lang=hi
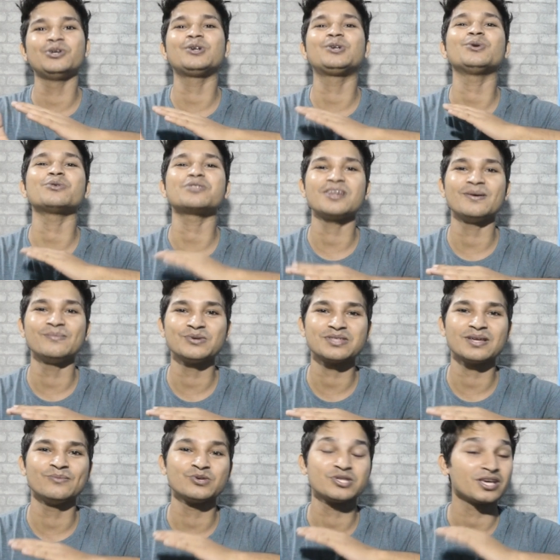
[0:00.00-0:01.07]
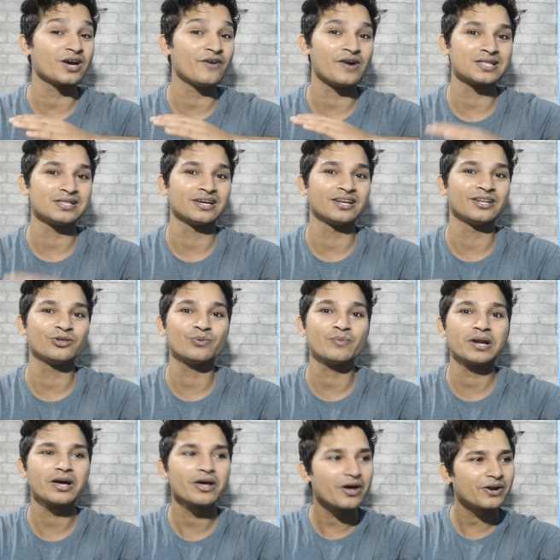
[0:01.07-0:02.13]
डिट्टो सेम टू सेम उसी की आवाज़ लग रही थी और
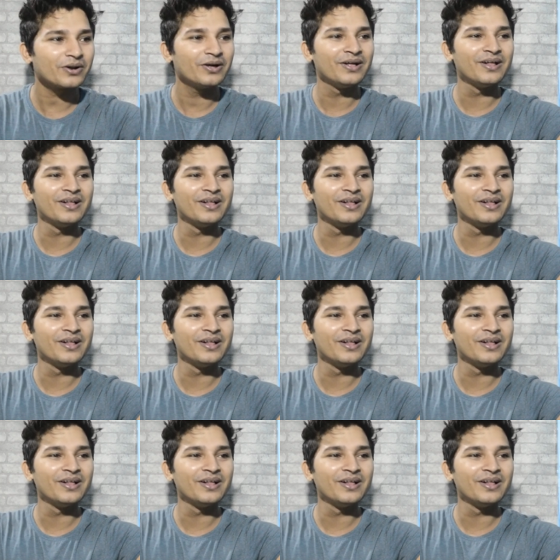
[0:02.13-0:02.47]
मैंने कहा यार